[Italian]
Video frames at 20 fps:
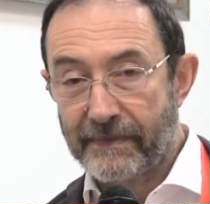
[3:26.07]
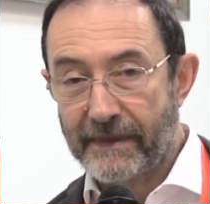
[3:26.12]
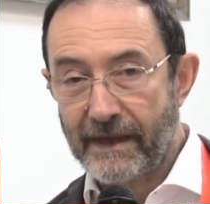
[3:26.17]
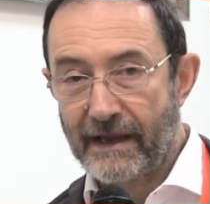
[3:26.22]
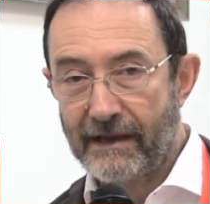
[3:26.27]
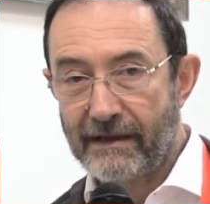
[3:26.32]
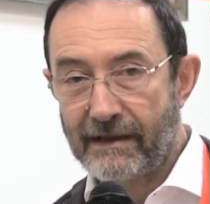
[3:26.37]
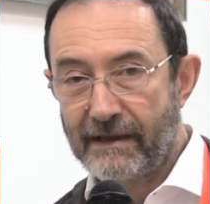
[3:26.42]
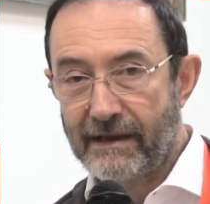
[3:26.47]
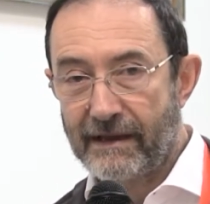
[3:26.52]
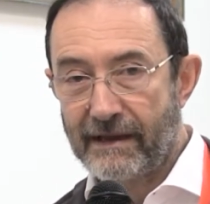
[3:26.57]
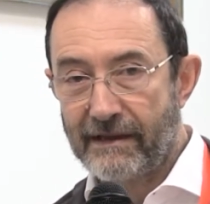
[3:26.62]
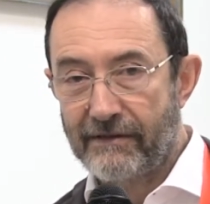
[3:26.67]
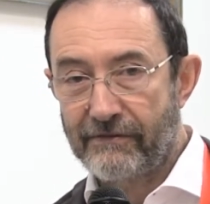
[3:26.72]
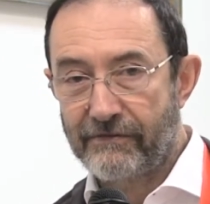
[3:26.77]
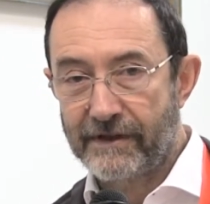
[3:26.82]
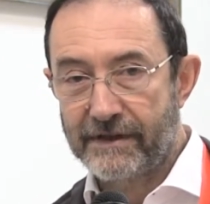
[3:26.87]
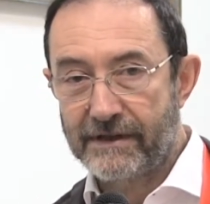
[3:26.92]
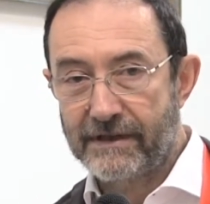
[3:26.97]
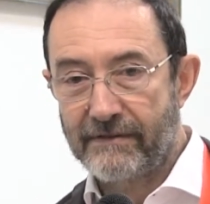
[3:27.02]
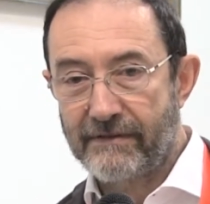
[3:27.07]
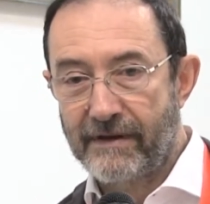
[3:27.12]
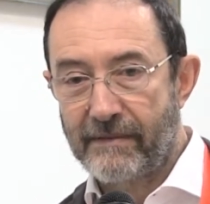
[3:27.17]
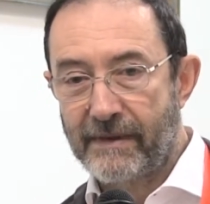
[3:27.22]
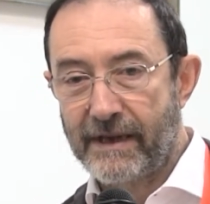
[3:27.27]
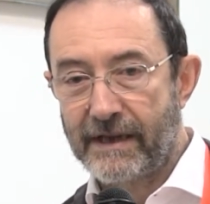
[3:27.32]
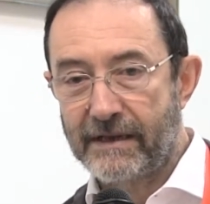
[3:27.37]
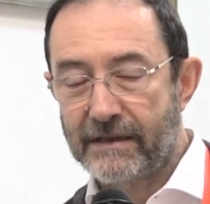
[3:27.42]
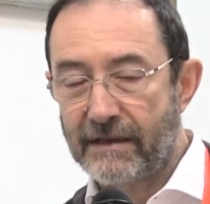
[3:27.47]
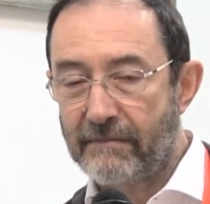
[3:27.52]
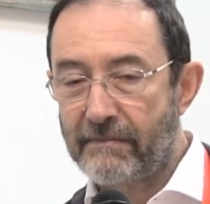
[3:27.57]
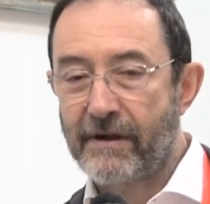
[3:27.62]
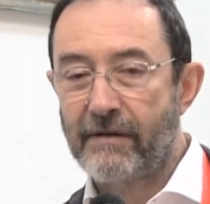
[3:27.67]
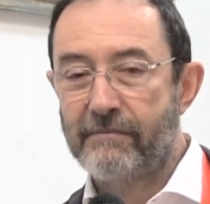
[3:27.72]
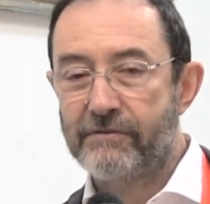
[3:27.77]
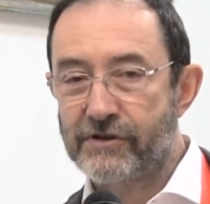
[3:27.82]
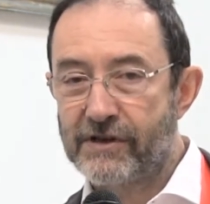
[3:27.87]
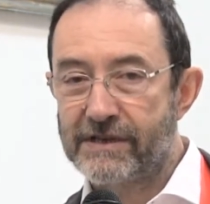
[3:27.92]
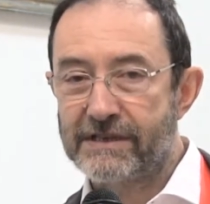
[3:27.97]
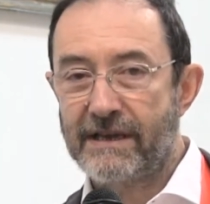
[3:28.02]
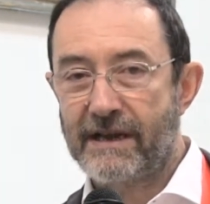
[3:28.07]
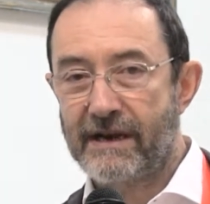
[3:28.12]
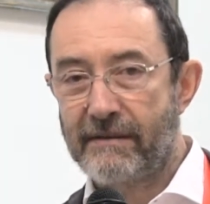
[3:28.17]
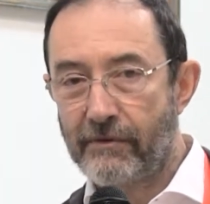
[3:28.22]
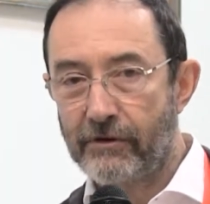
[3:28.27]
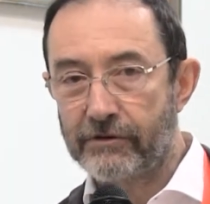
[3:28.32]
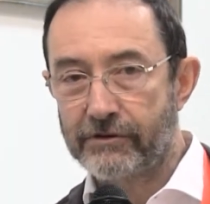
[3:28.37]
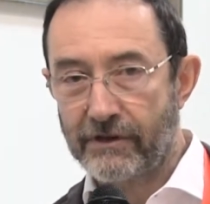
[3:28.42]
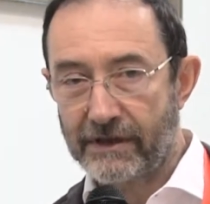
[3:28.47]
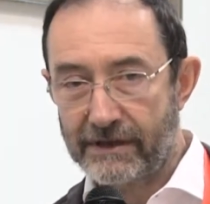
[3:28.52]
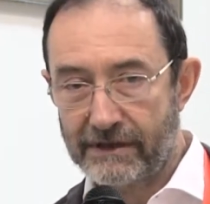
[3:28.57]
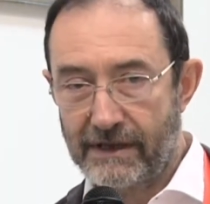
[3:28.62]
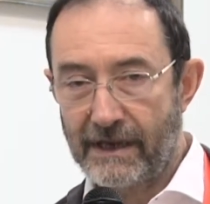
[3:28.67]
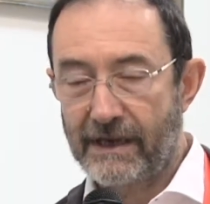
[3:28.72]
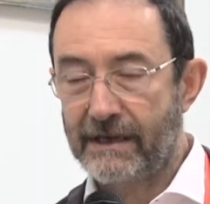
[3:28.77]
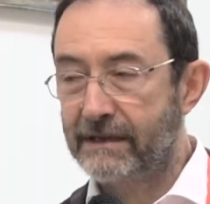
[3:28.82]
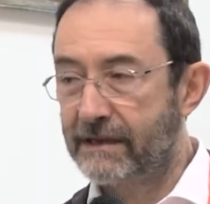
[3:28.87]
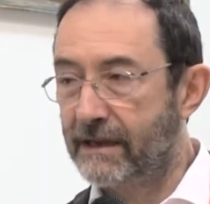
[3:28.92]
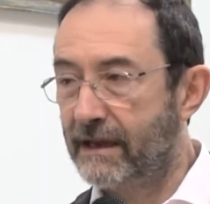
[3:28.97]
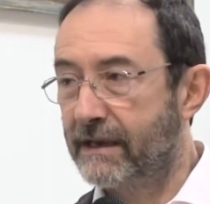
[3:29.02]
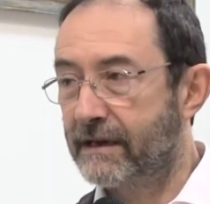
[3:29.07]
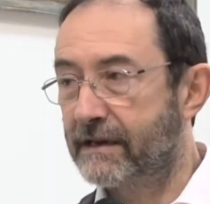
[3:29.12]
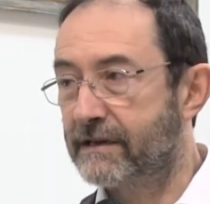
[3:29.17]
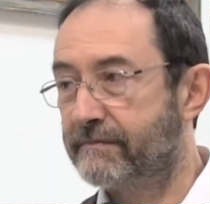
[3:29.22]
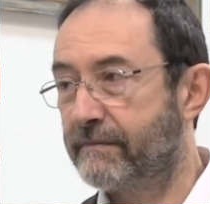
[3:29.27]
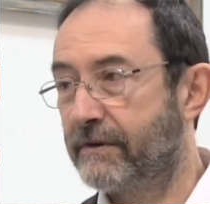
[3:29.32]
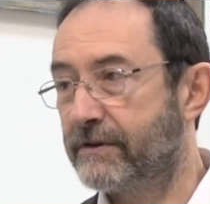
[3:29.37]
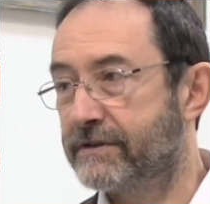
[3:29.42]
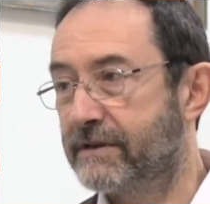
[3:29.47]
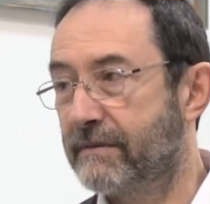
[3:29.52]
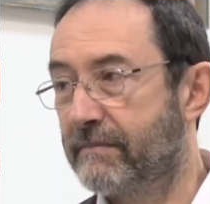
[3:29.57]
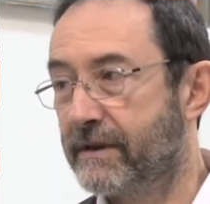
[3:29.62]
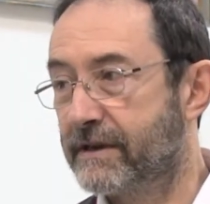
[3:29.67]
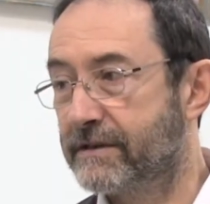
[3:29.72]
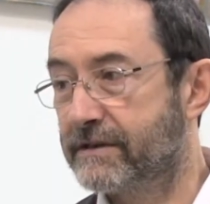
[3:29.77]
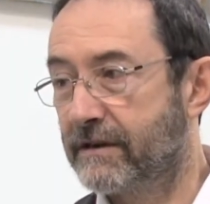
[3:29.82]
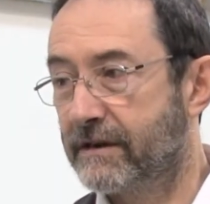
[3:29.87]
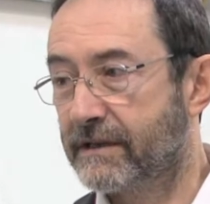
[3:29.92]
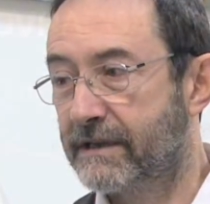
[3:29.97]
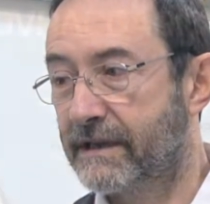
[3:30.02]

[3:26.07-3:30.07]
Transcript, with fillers: eh, effettivamente, però bisogna stare molto attenti alle risposte persone